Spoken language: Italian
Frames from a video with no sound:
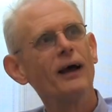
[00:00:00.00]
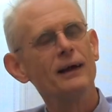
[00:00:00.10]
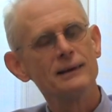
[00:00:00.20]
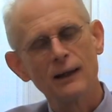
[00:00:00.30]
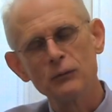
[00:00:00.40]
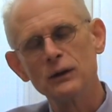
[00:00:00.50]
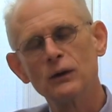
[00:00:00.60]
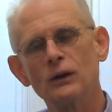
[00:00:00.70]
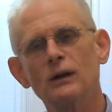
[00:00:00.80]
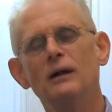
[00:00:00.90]
e in
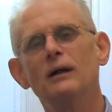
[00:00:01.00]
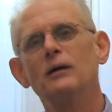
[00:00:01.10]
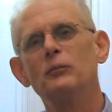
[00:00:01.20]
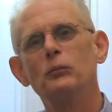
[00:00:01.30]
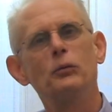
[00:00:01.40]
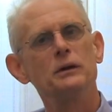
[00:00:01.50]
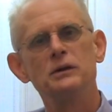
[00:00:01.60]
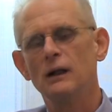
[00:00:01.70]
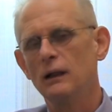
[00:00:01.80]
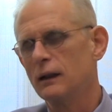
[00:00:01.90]
seguito puoi
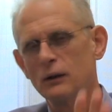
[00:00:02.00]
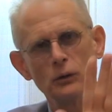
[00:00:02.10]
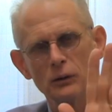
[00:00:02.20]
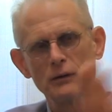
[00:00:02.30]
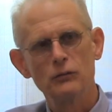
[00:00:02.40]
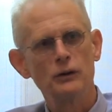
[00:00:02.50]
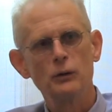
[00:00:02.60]
scegliere quello che vuoi,